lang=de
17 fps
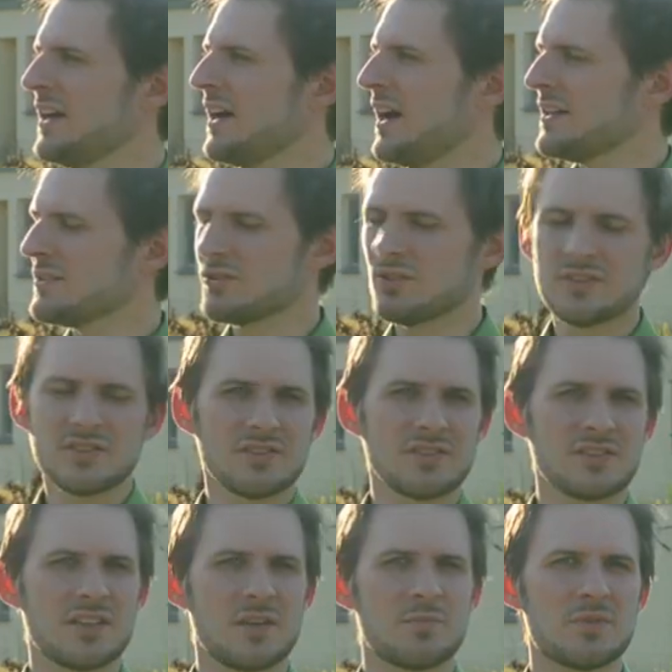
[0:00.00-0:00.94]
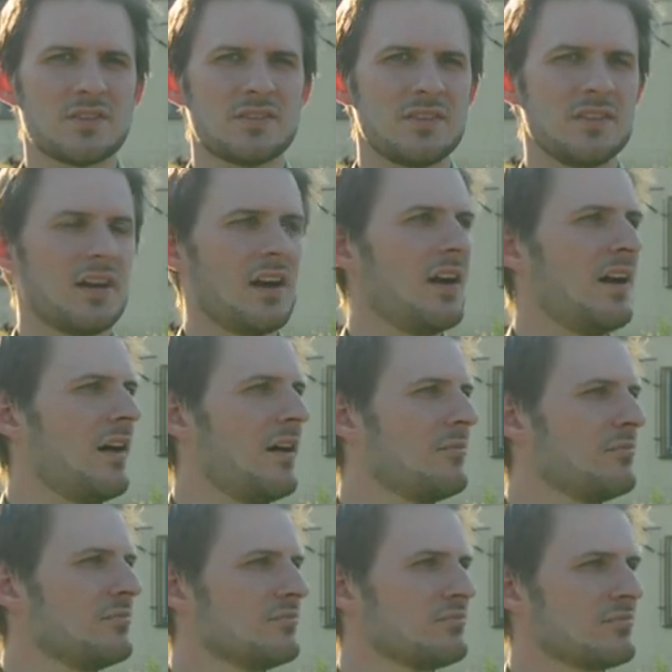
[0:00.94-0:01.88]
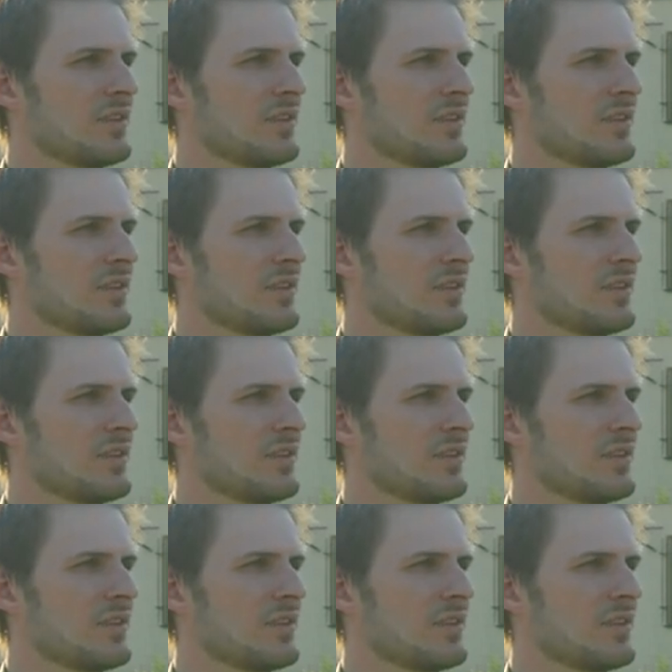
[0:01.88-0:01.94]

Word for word: Ansonsten gibt es hier ähm,